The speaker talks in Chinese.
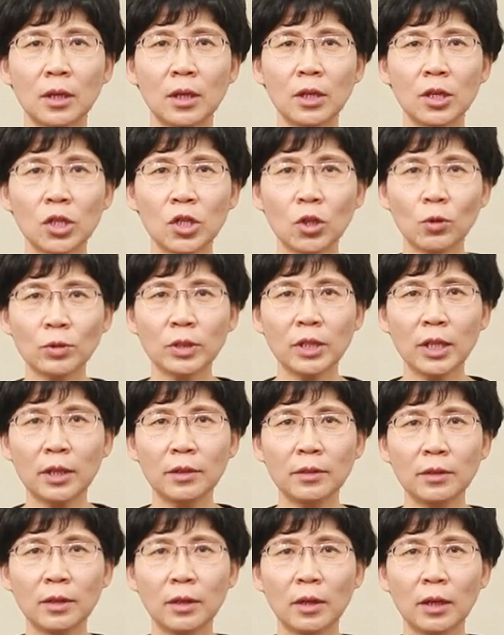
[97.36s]
首
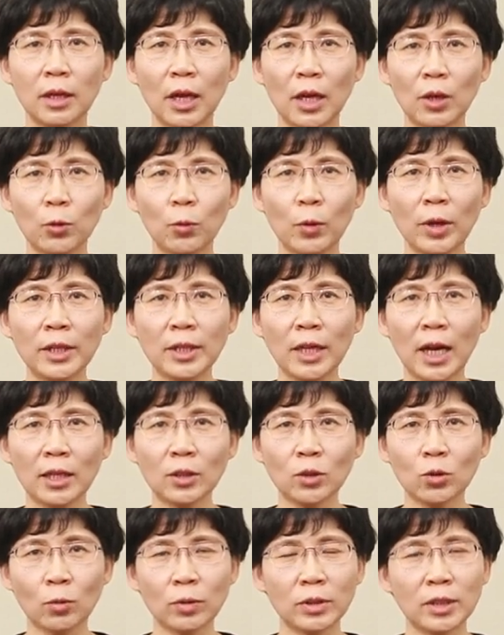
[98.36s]
先来归纳
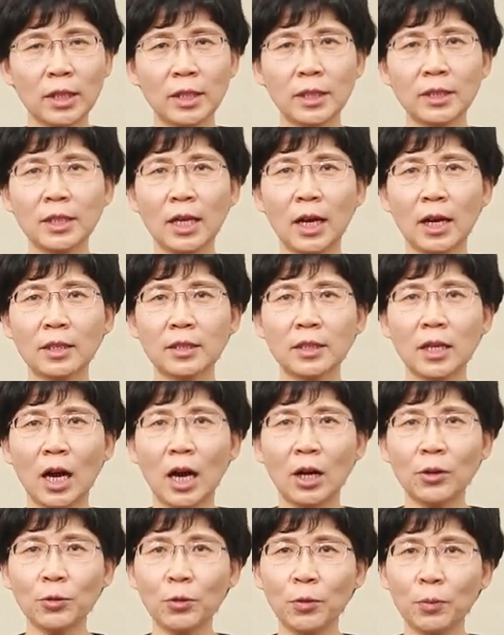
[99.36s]
总结一下
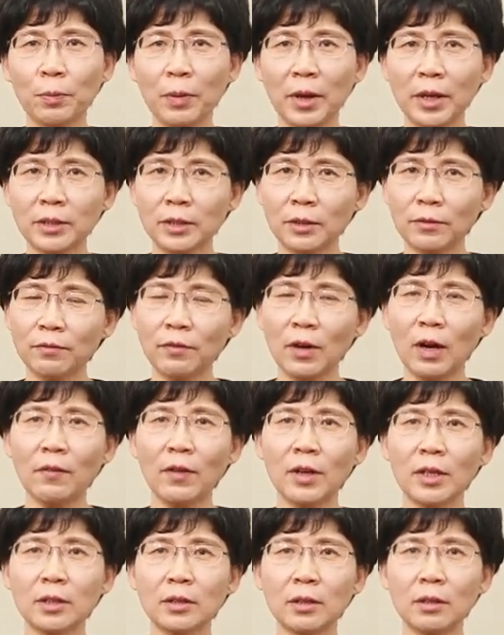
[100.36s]
常用辩证方
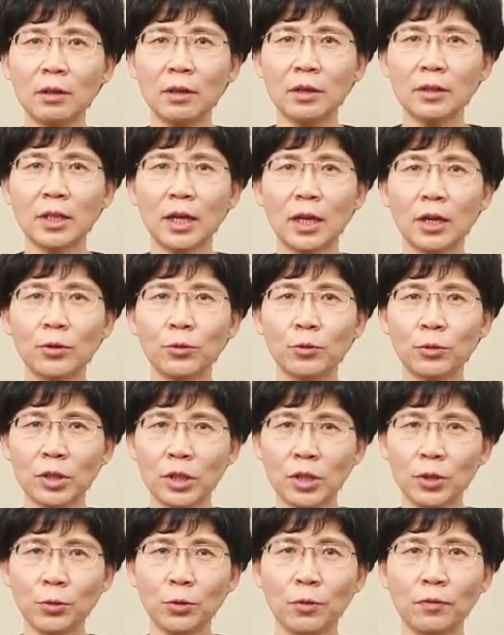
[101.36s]
法的特点与
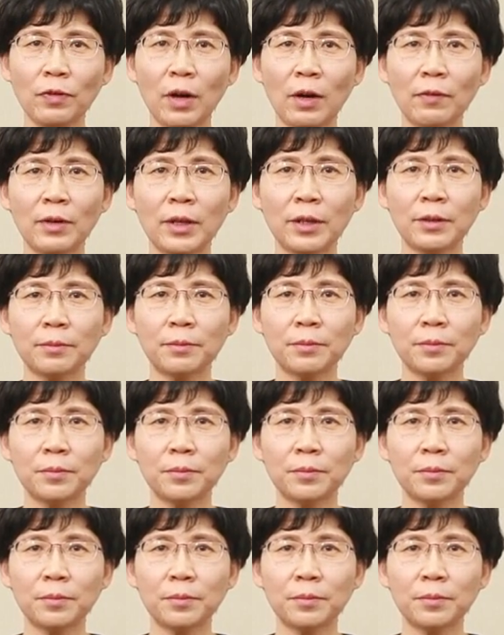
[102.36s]
适用范围。